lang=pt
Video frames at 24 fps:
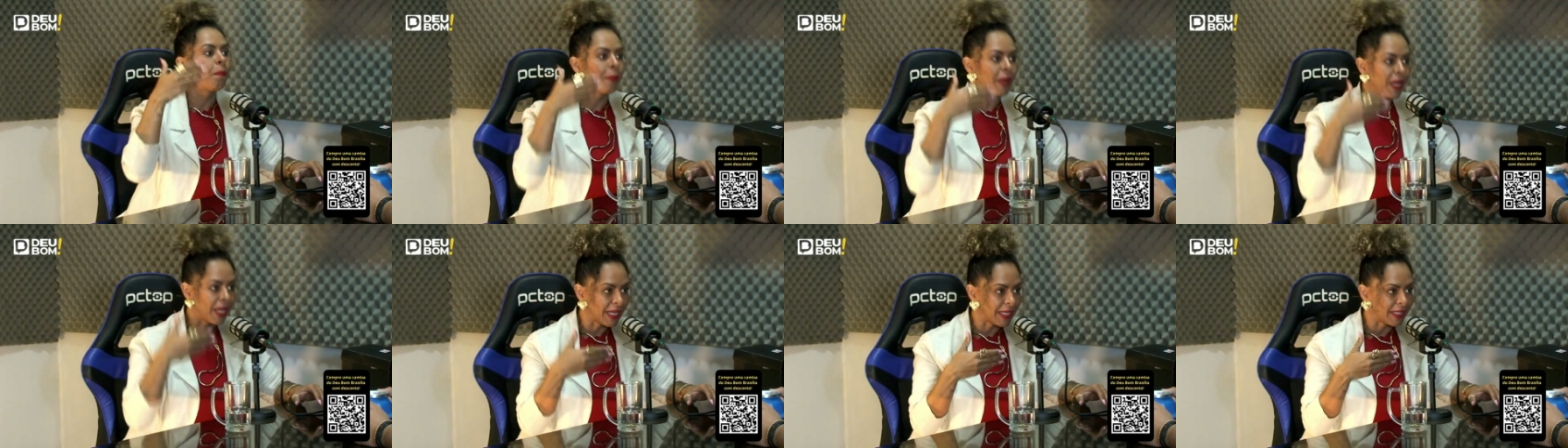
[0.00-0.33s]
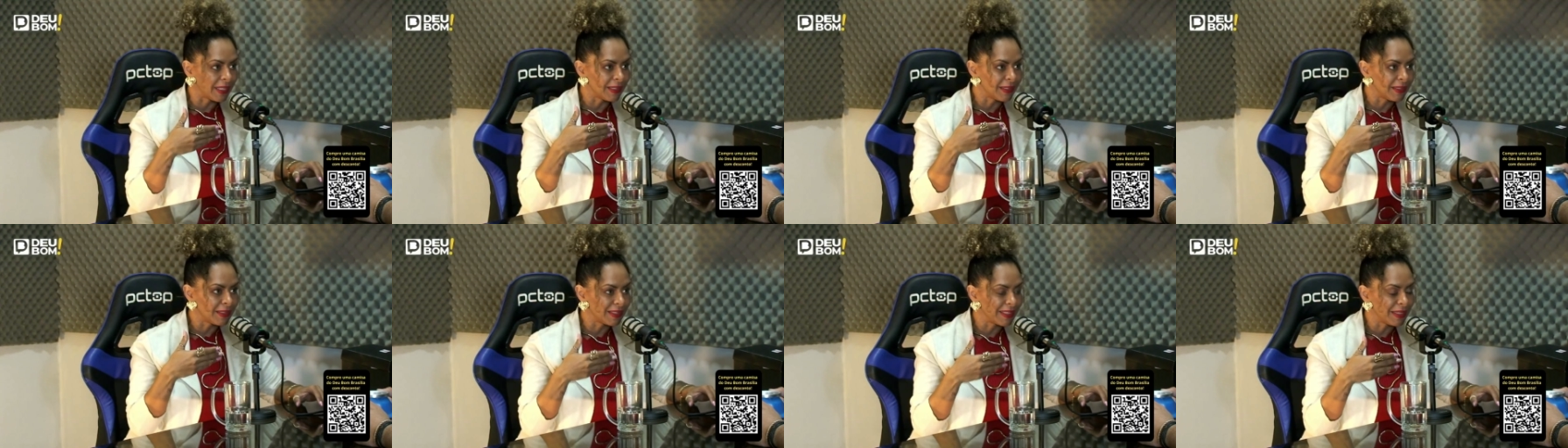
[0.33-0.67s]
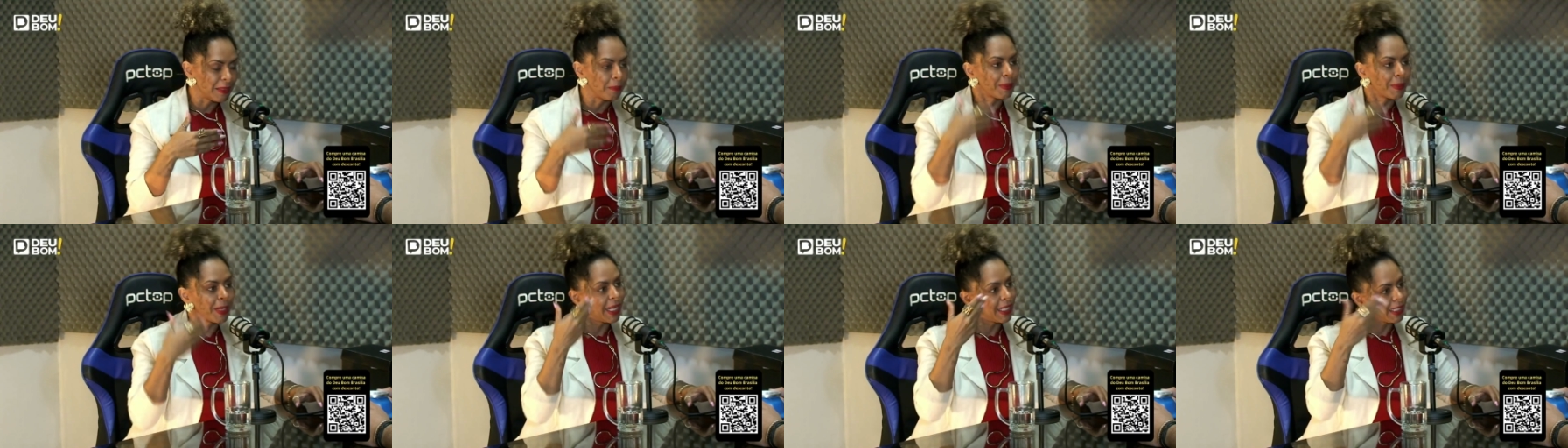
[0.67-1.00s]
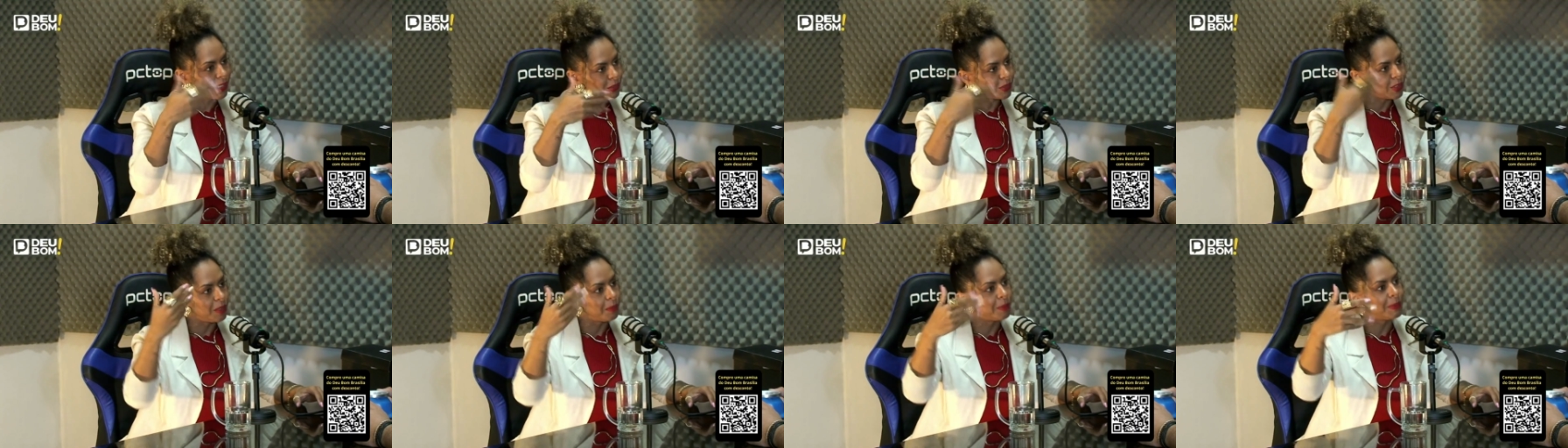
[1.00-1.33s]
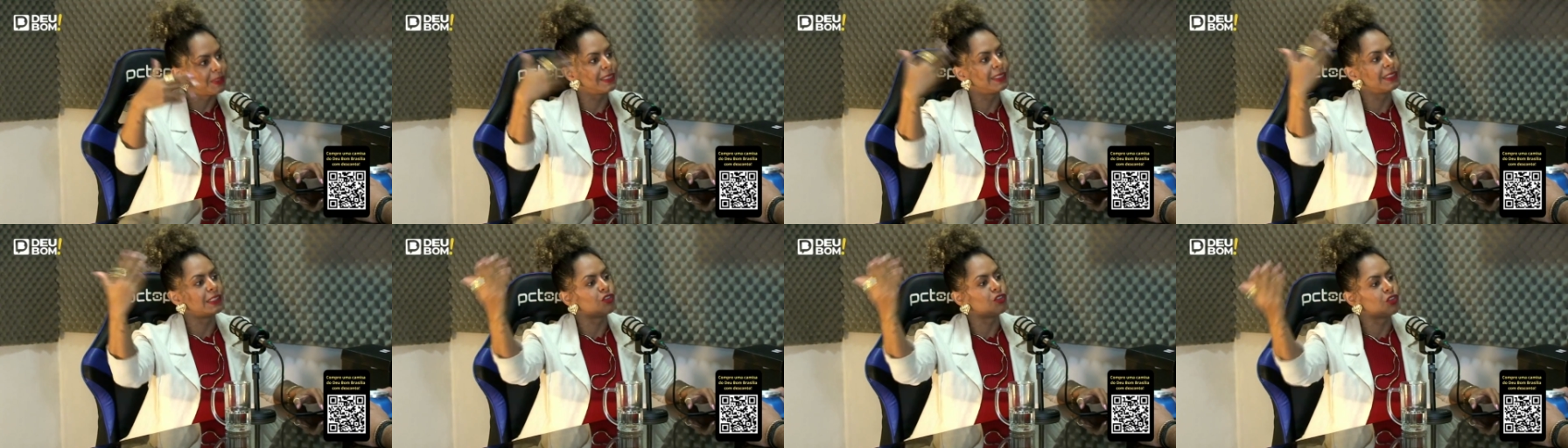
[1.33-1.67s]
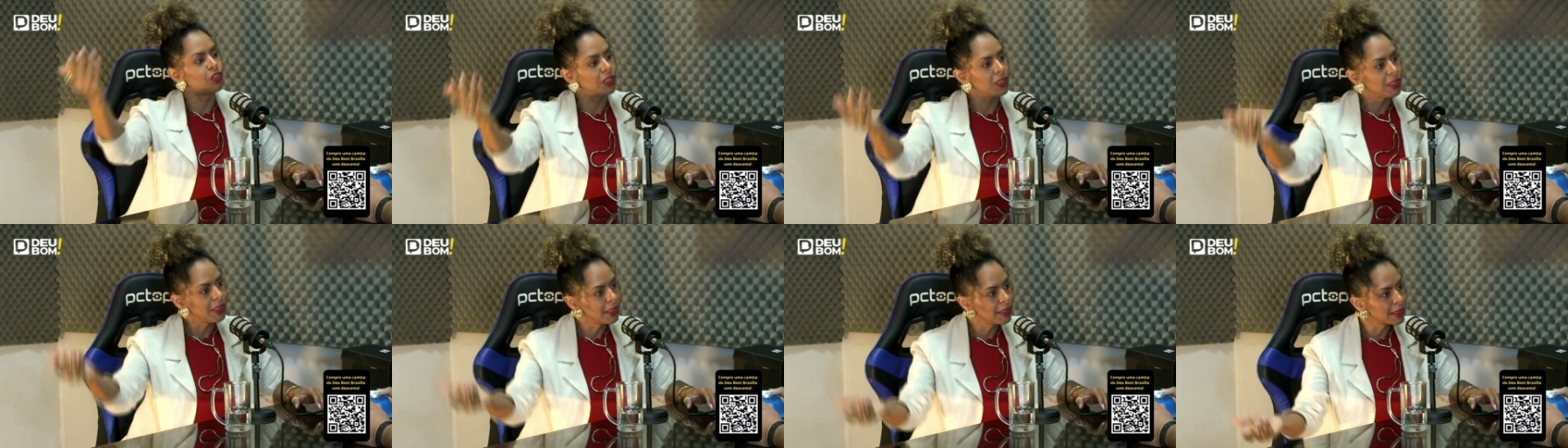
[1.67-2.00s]
o pênis, e para isso ele precisa
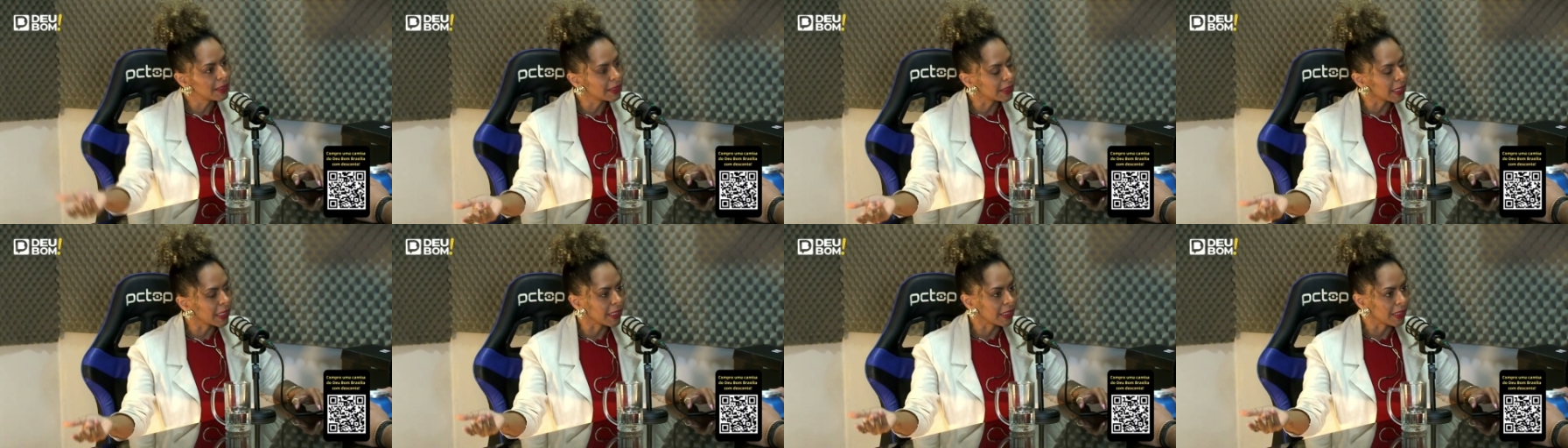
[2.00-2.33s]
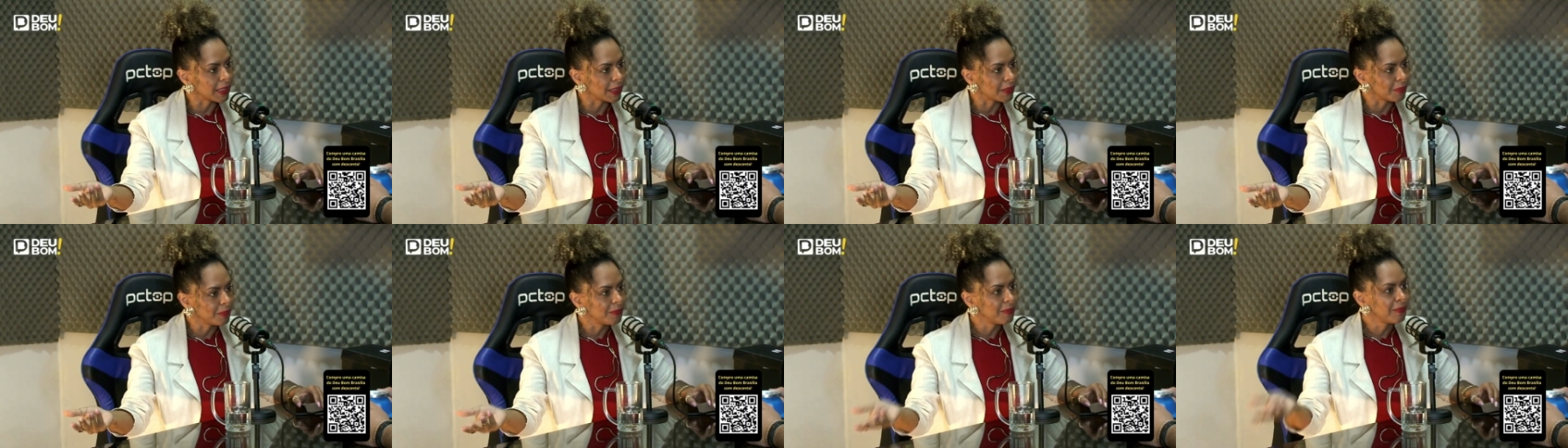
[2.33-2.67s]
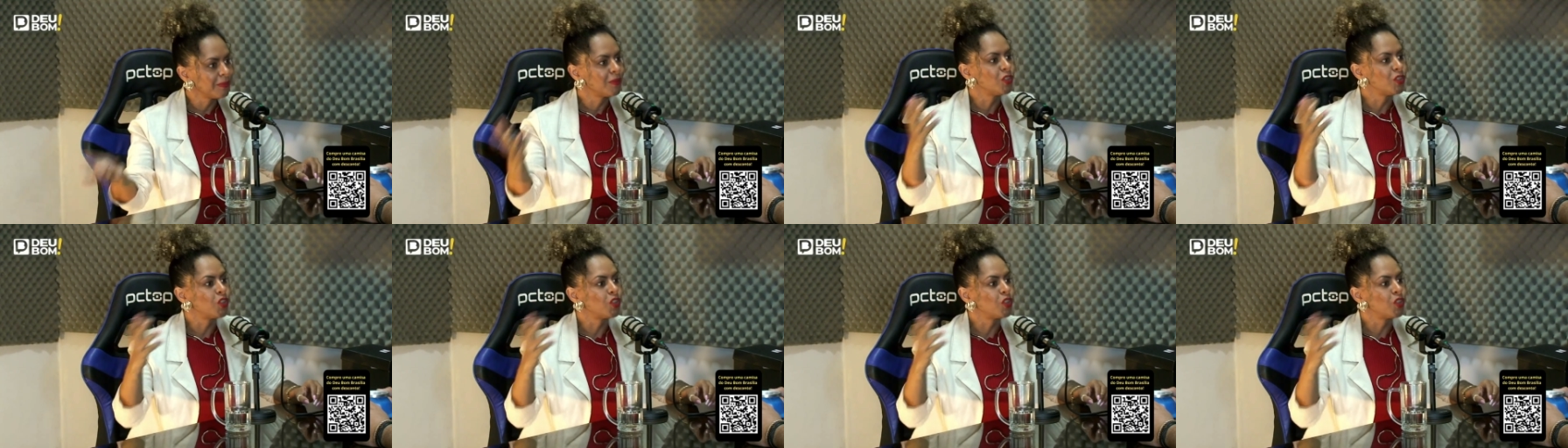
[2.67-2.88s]
de sangue, Sim.